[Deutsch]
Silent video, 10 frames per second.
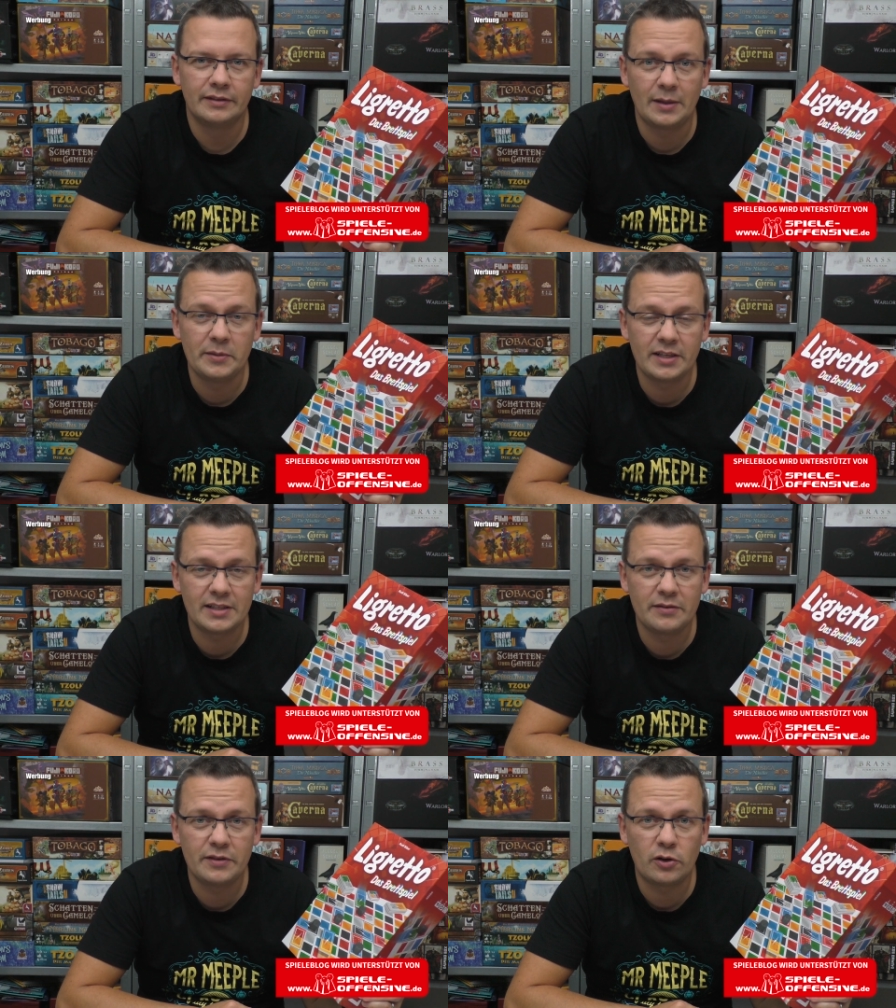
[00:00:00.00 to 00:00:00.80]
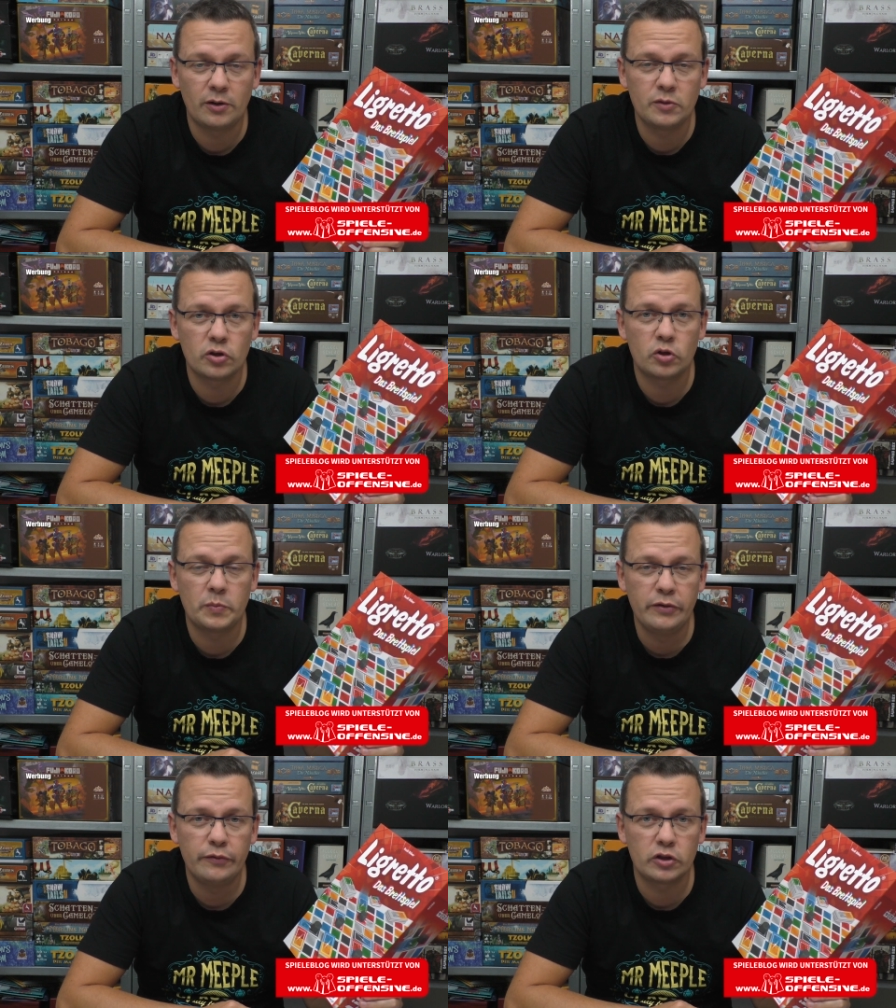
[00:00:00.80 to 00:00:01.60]
Und damit herzlich willkommen zur
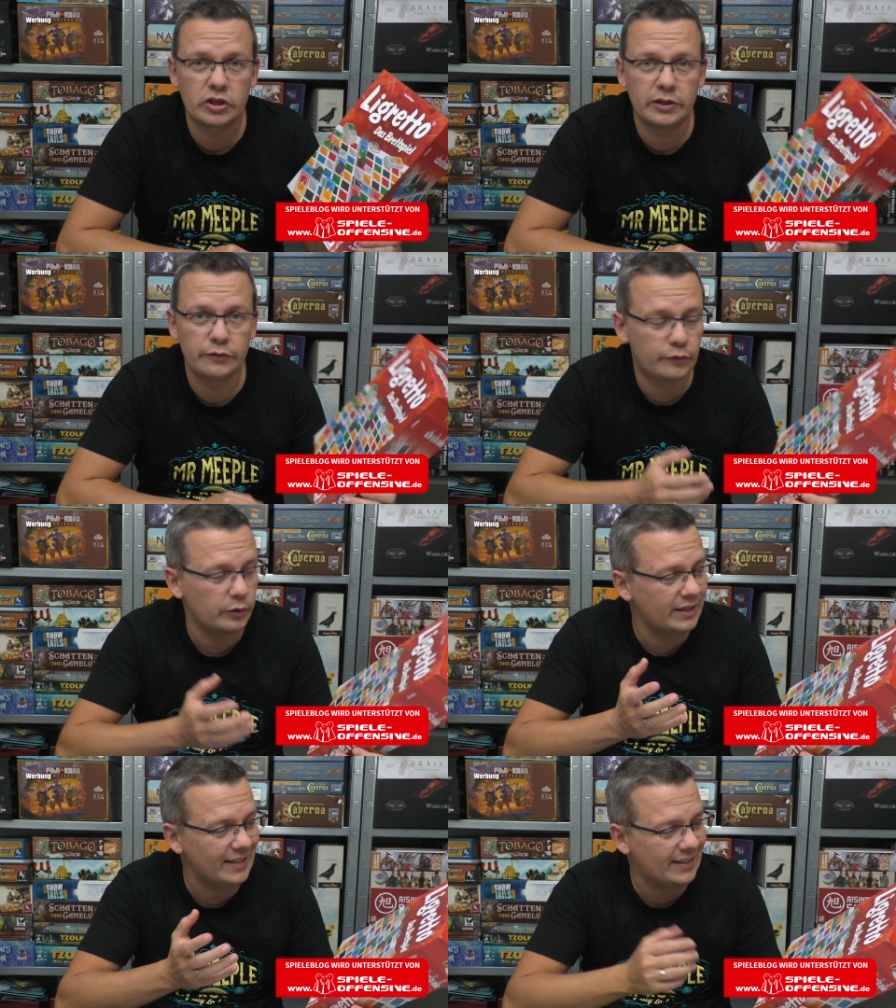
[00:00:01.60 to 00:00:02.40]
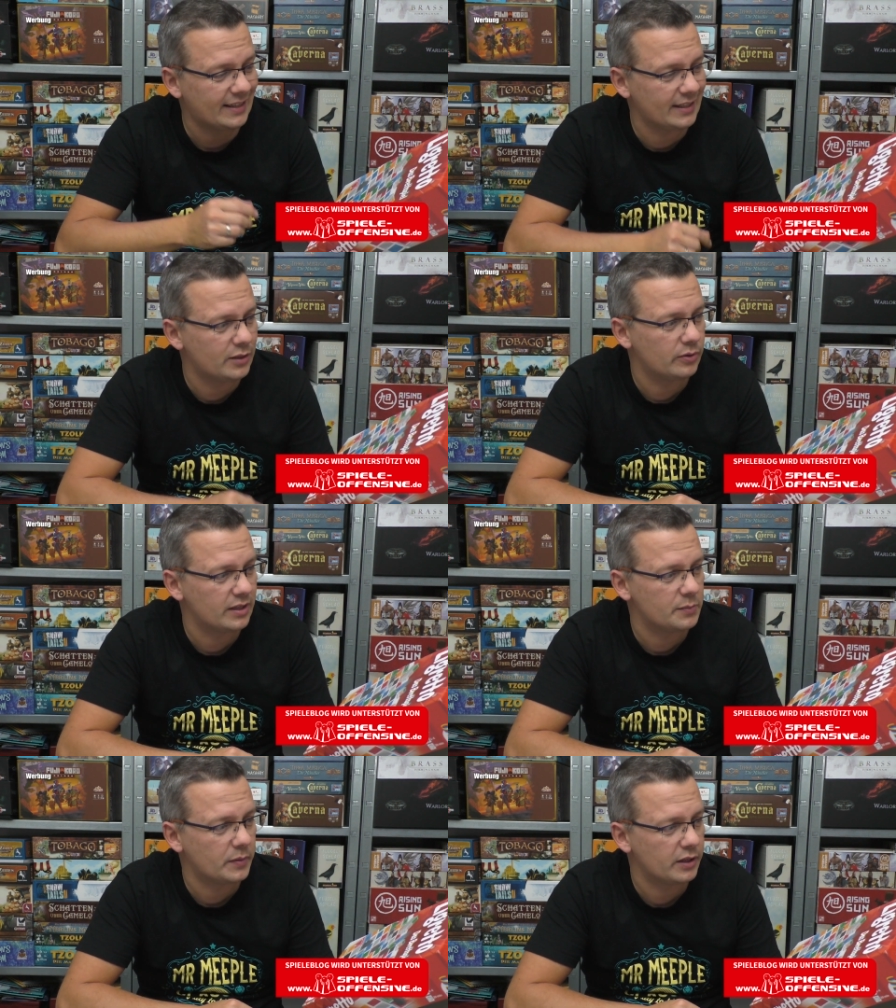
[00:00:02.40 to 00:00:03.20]
Spielvorstellung von Ligretto,
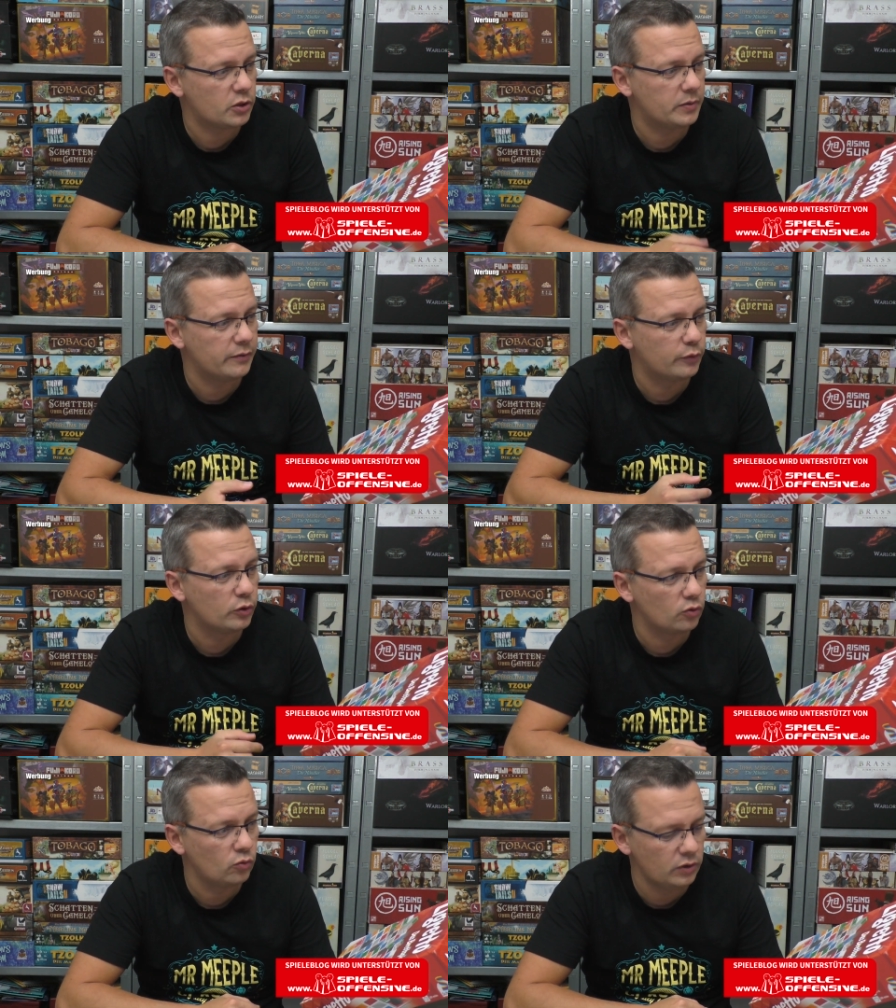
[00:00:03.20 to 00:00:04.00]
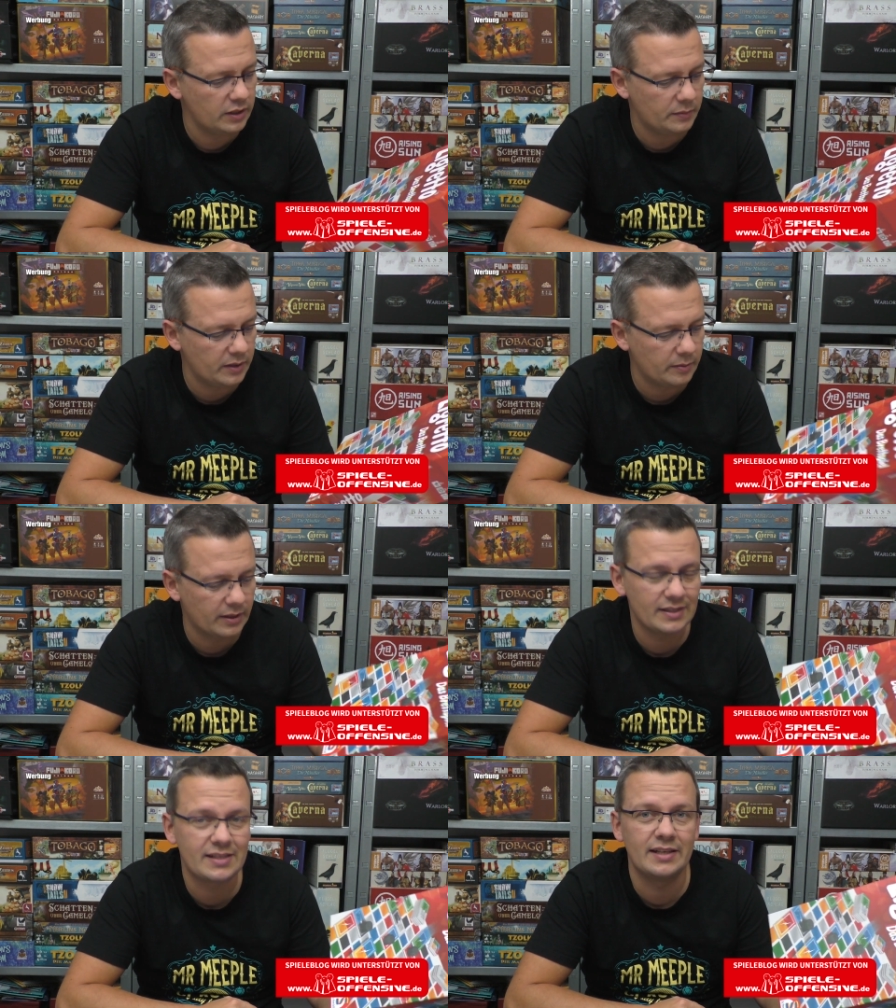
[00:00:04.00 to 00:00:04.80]
das Brettspiel von Rudi Bieber.
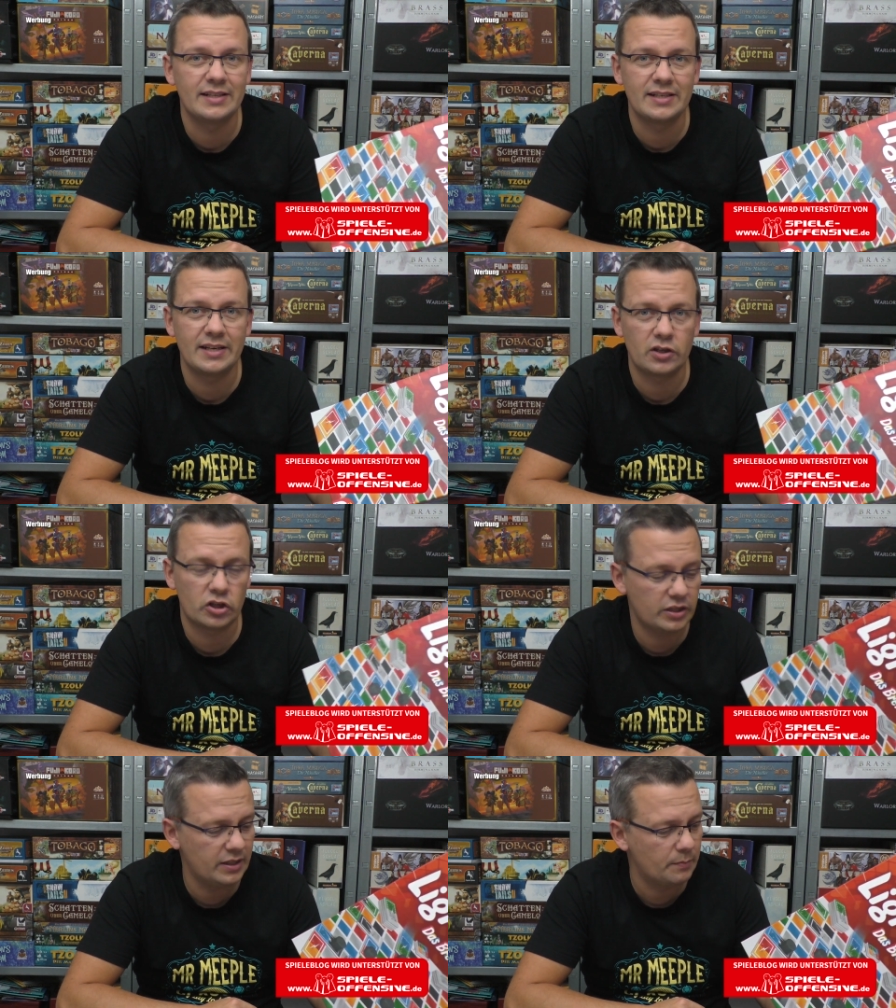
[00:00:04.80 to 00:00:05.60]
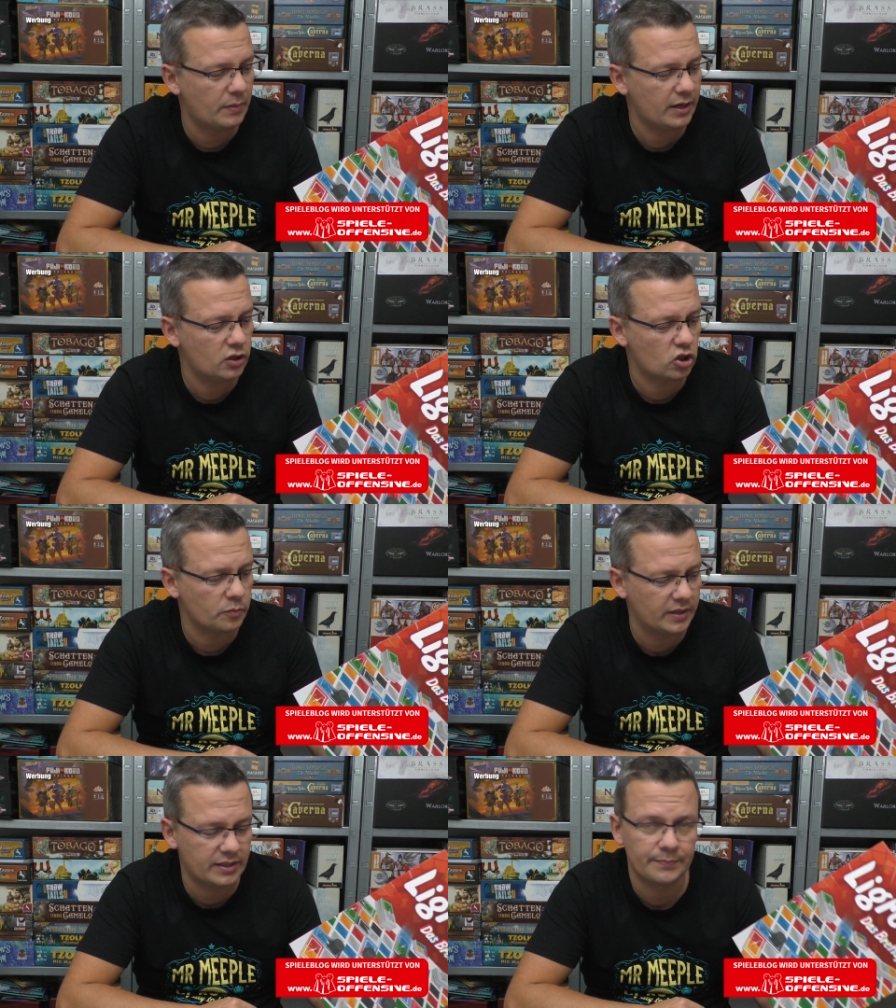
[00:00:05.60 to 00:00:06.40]
Das Ganze erschien bei
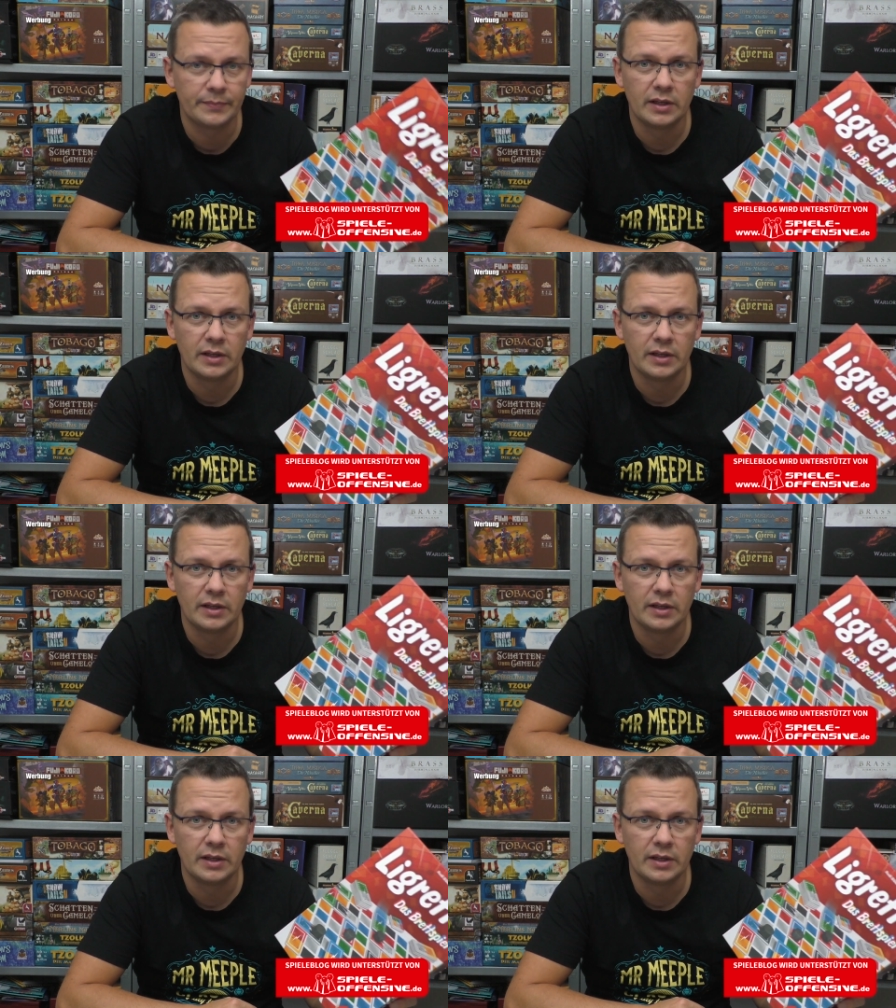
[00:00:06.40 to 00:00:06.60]
Schmidt.